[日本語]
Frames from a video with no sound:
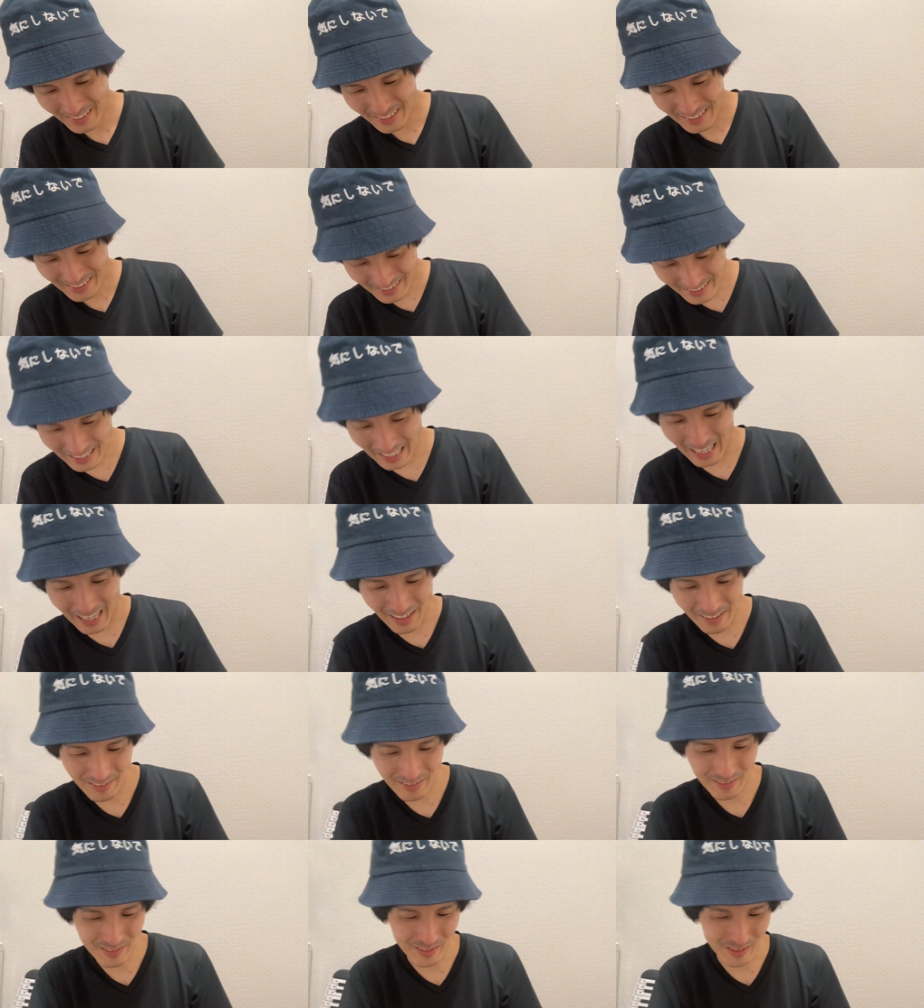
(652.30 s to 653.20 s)
さあ、
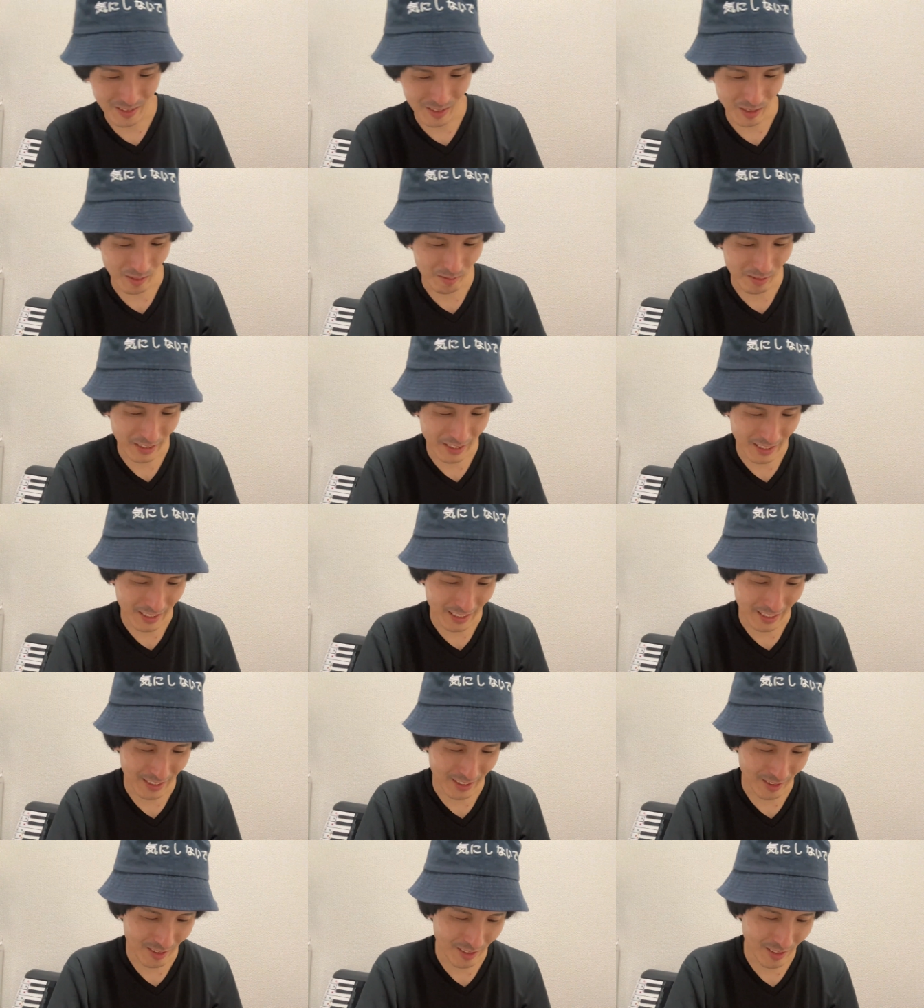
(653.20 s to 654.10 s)
続きまし
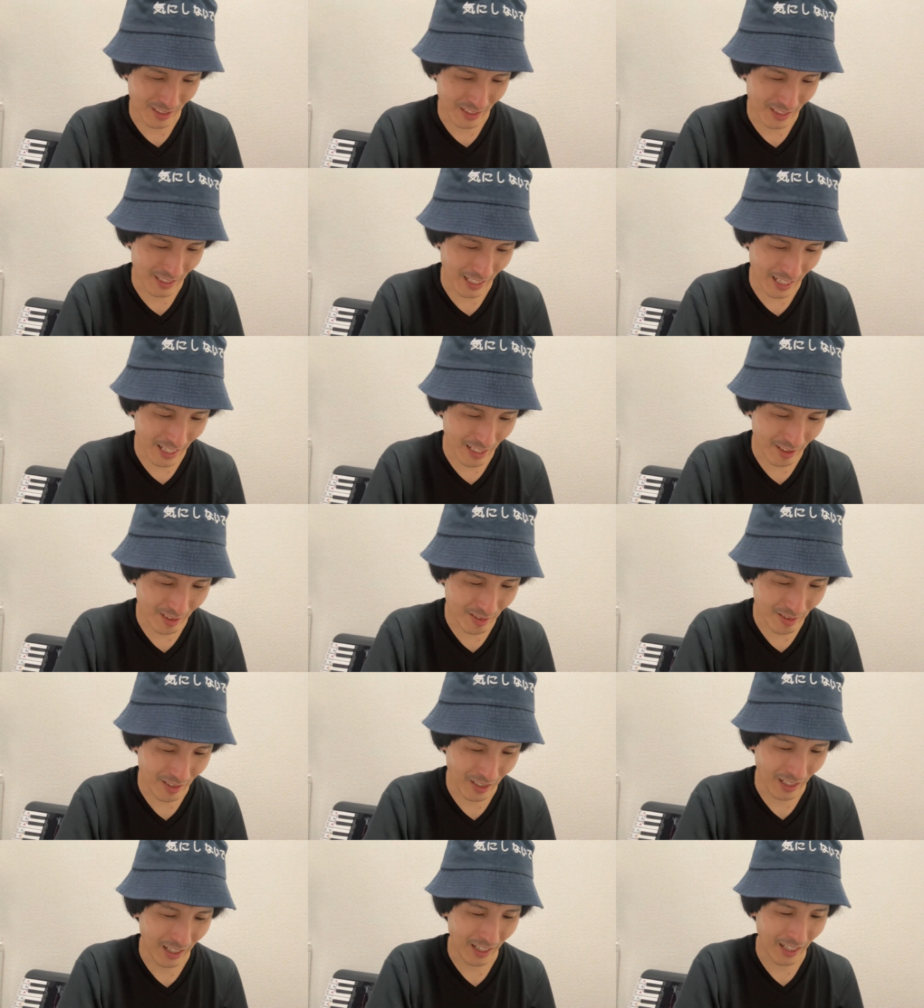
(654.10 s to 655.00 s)
て、
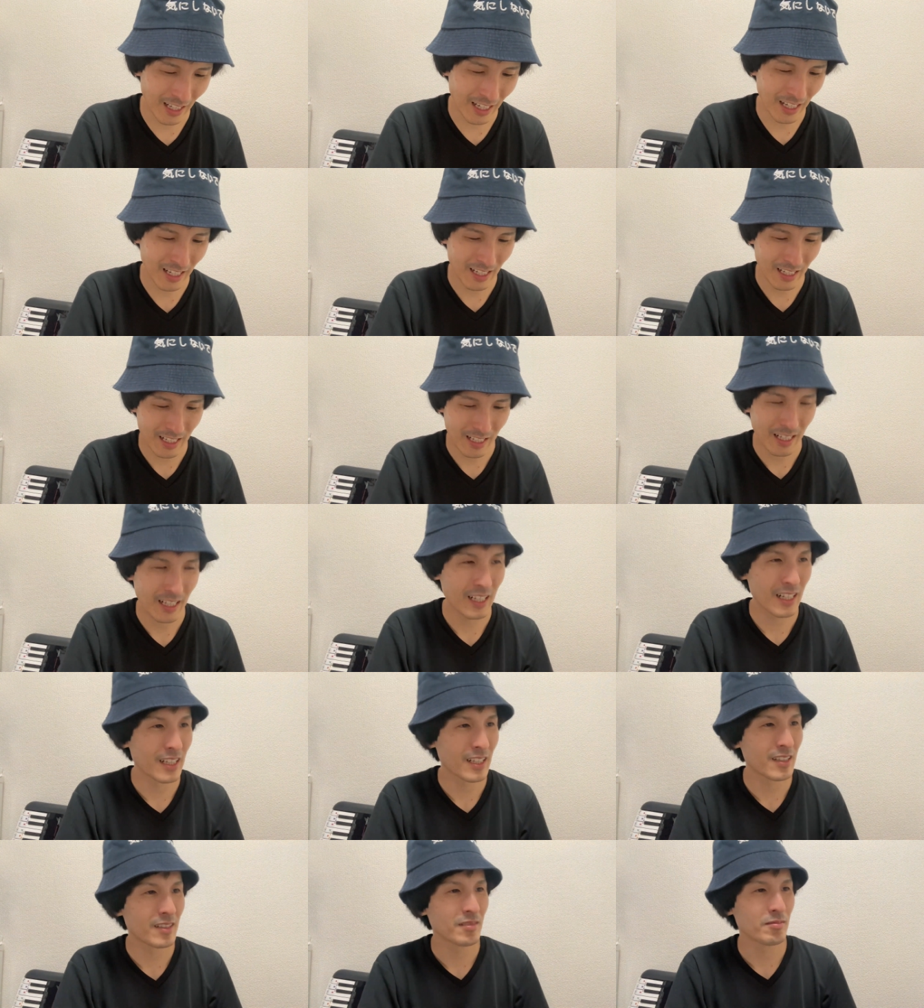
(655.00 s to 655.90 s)
TwitterX からね、
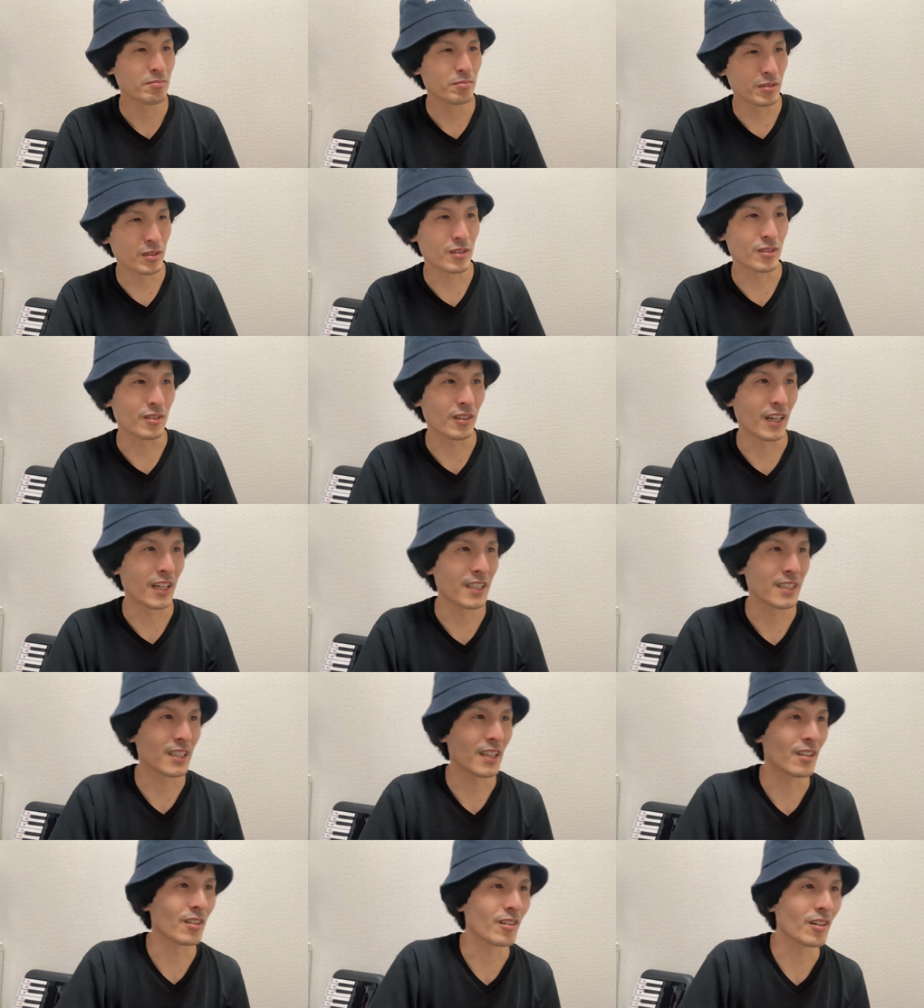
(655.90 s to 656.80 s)
ぶっちょあん
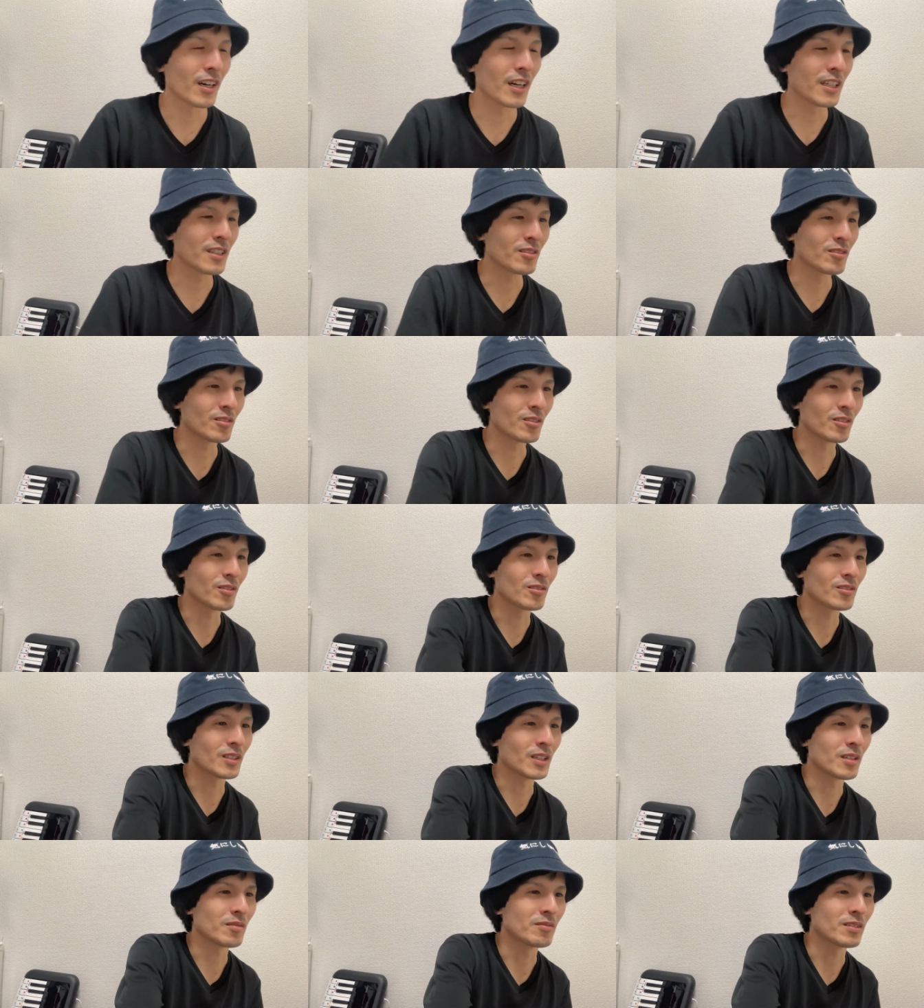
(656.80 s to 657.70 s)
さんの回答でご
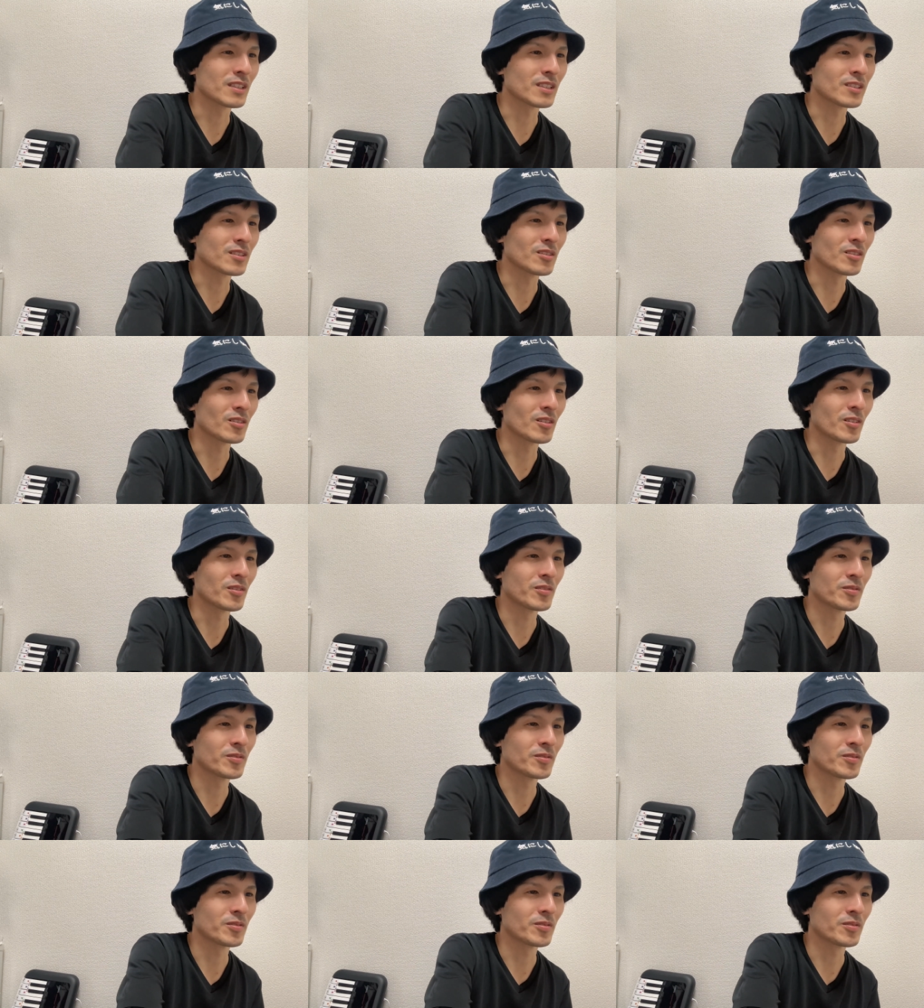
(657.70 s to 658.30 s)
ざいますよ。